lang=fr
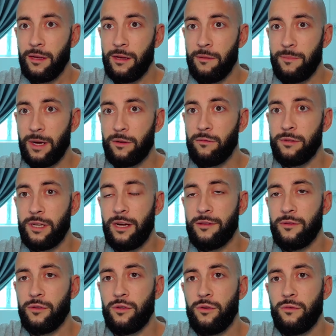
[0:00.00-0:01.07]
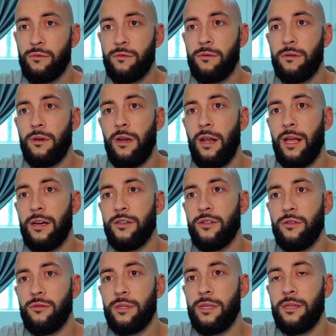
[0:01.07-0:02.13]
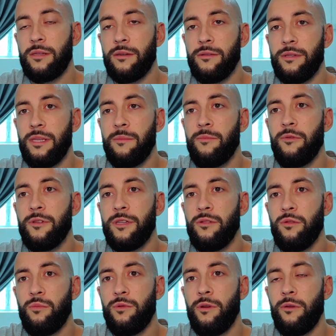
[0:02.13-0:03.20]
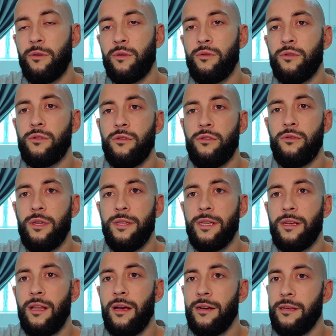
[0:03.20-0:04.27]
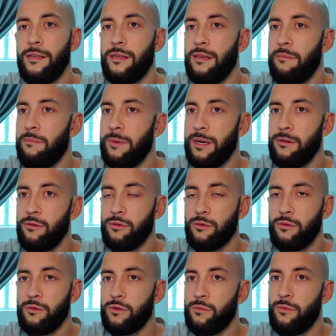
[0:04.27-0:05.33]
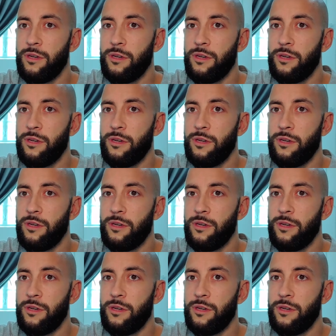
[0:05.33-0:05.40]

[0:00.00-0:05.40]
Euh, par contre, attention, l'argent doit être déposé depuis le compte que tu as déclaré et pas un autre compte.